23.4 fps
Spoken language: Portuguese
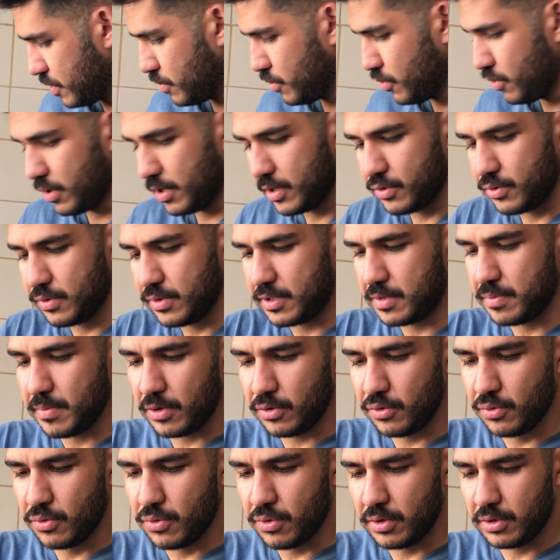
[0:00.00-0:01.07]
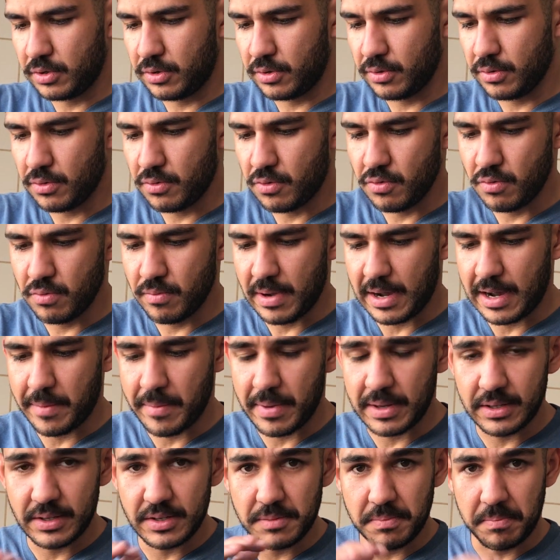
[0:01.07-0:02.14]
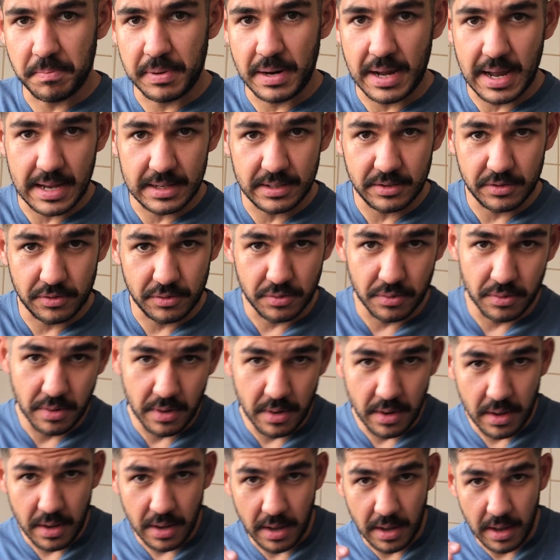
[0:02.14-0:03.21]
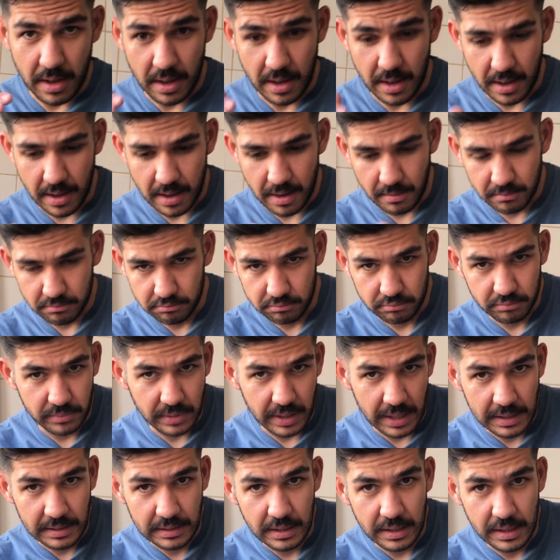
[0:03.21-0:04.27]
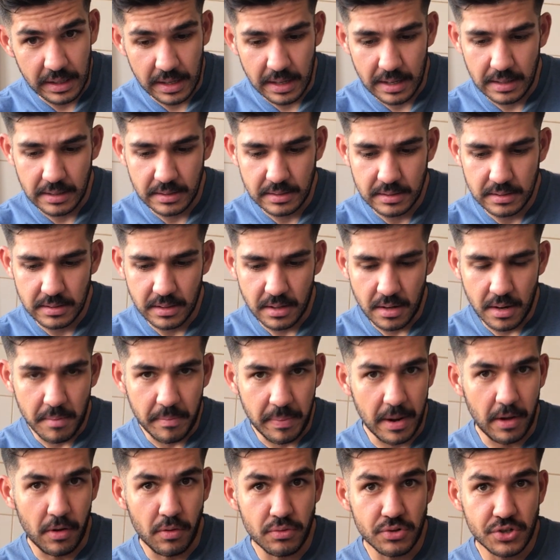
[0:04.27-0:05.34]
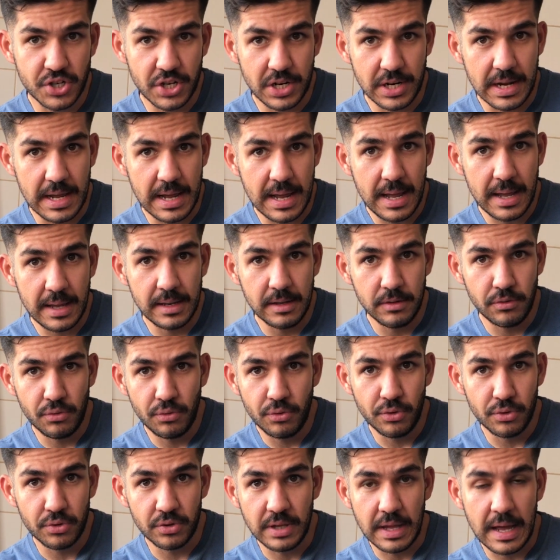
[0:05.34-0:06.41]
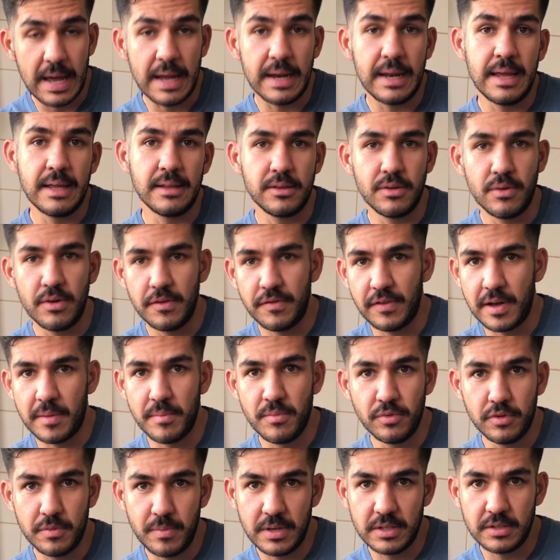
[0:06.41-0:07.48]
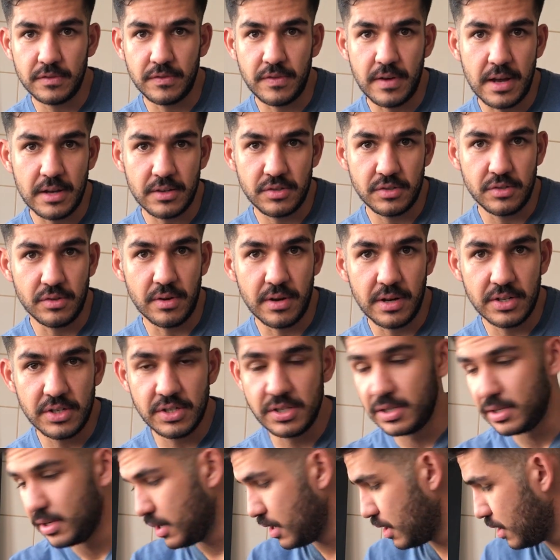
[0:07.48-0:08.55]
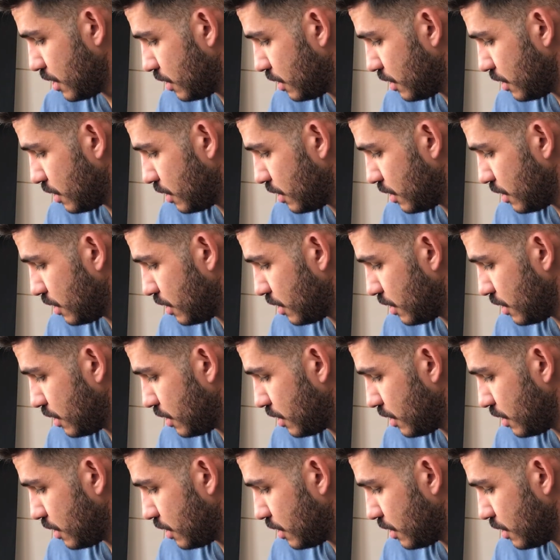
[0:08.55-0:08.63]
os hambúrgueres um em cima do outro com uma camada de plástico é, entre eles para congelar e não grudar, né? Então aí fica muito mais fácil na hora de